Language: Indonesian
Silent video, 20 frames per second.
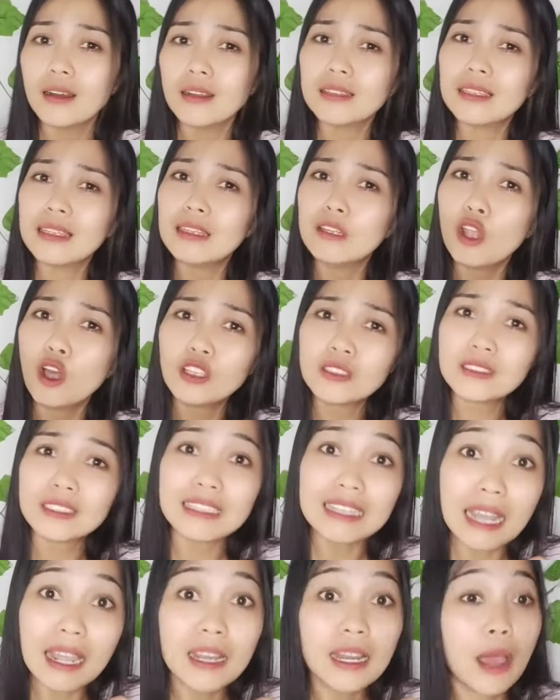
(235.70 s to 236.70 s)
dina
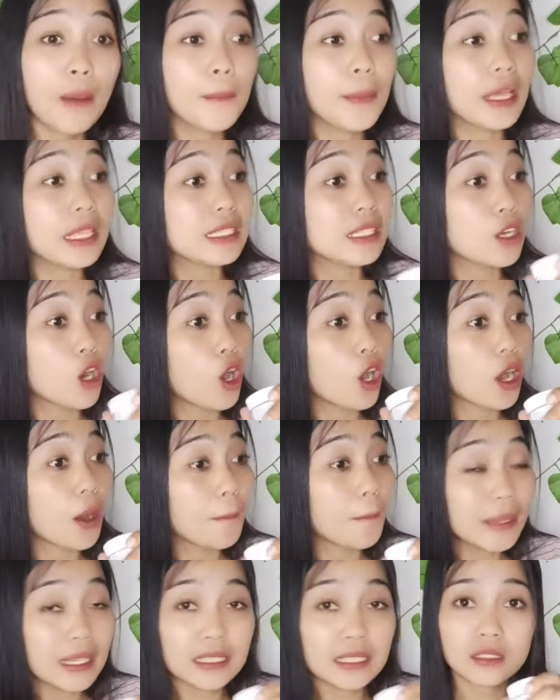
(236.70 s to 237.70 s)
Senin Tino
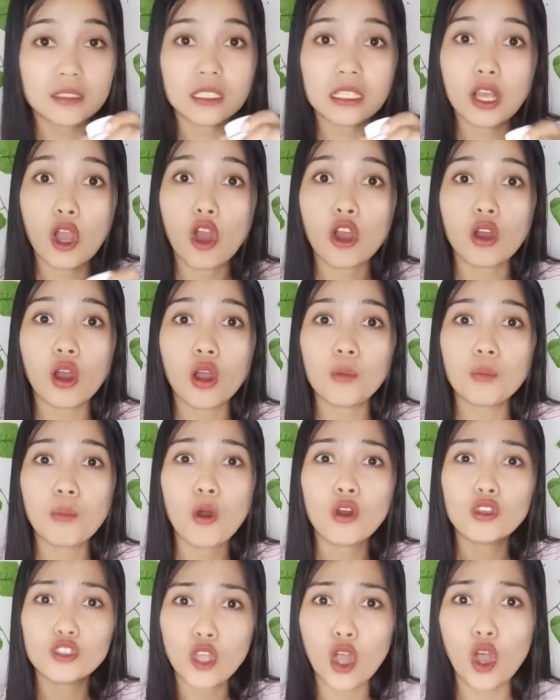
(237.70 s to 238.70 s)
kemis Kamis dikongkon
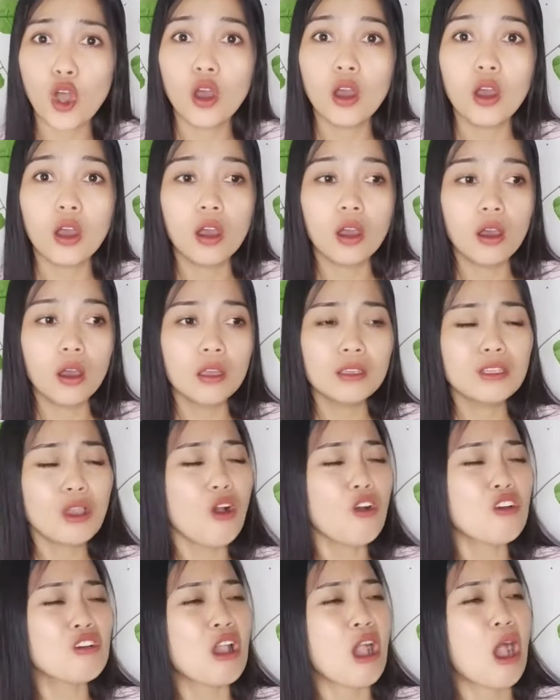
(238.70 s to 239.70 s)
poso
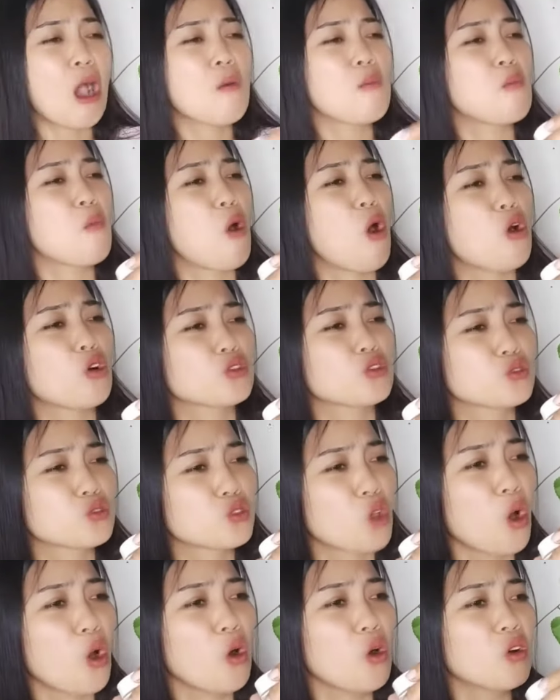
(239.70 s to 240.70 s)
ya enggak
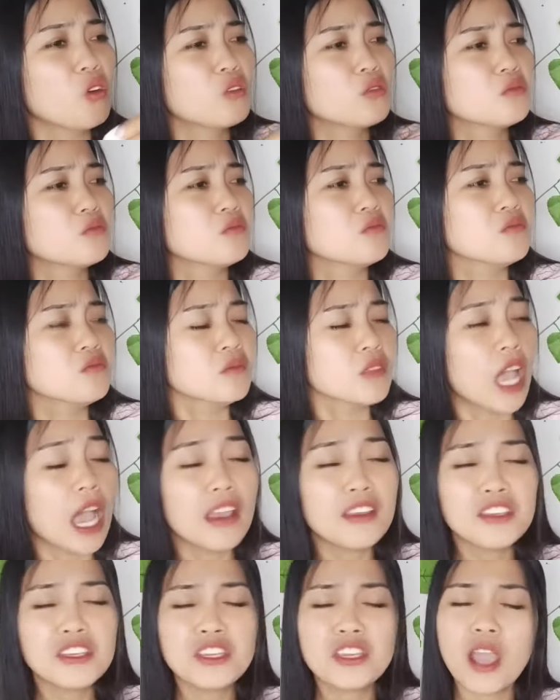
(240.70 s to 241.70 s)
poso
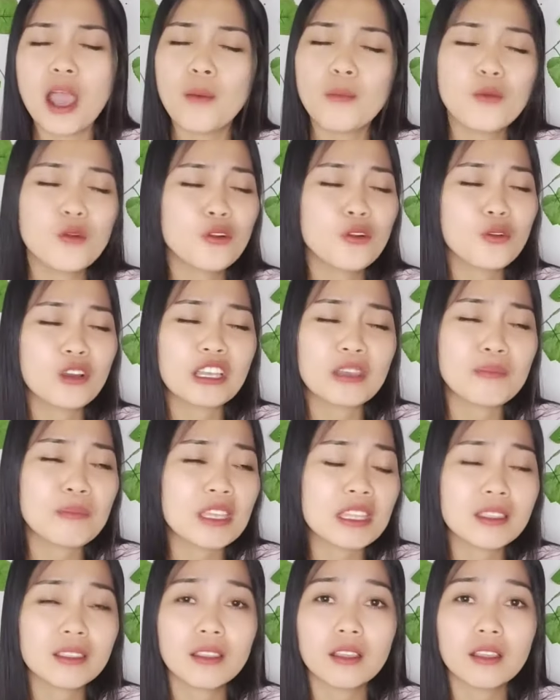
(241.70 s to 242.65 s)
ayyamul bid